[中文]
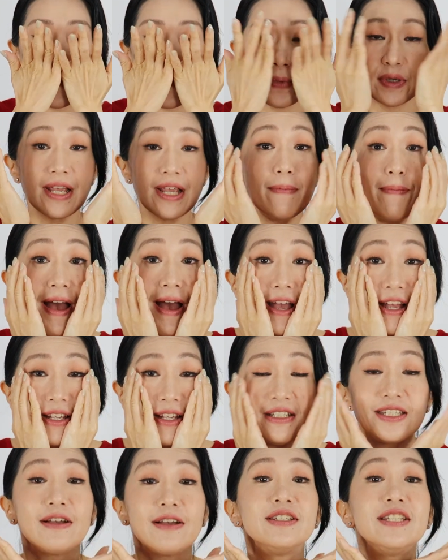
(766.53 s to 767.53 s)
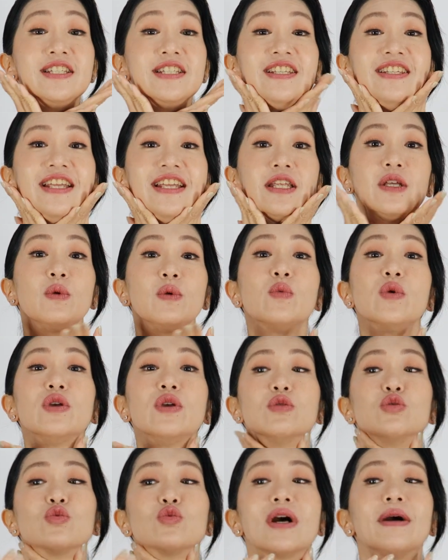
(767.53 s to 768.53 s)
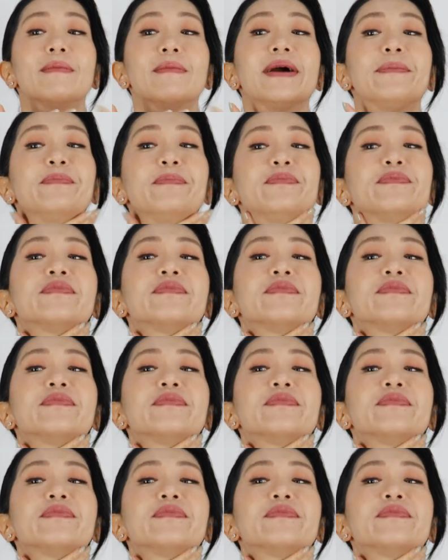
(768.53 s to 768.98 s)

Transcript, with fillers: 我现在拍小心一点，因为我有妆嘛。